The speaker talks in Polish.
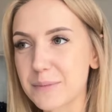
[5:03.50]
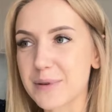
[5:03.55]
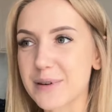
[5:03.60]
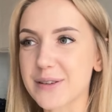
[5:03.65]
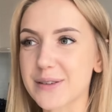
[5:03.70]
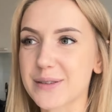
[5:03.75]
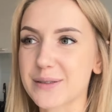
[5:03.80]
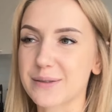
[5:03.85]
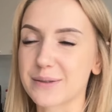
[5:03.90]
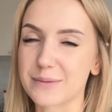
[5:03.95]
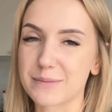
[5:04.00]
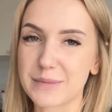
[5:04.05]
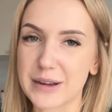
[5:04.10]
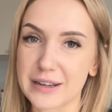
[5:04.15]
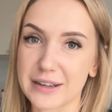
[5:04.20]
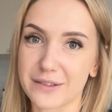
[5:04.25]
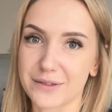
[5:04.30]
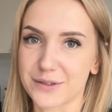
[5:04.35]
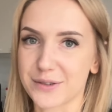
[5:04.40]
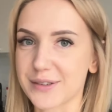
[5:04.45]
po prostu
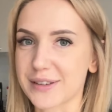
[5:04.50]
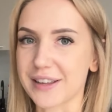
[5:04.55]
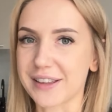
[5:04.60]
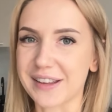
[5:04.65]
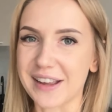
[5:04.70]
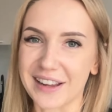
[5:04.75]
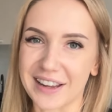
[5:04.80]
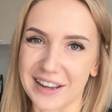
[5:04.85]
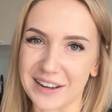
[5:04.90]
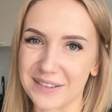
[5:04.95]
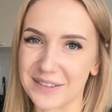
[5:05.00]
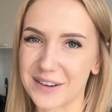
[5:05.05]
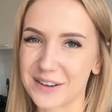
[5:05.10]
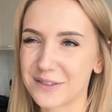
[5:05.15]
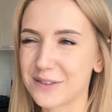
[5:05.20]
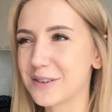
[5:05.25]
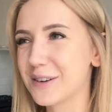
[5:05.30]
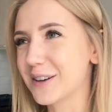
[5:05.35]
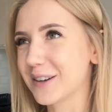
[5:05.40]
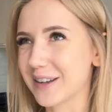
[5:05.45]
będę wrzucać takie
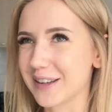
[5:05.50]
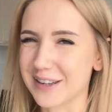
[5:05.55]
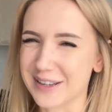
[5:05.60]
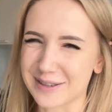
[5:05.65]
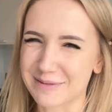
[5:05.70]
vlogi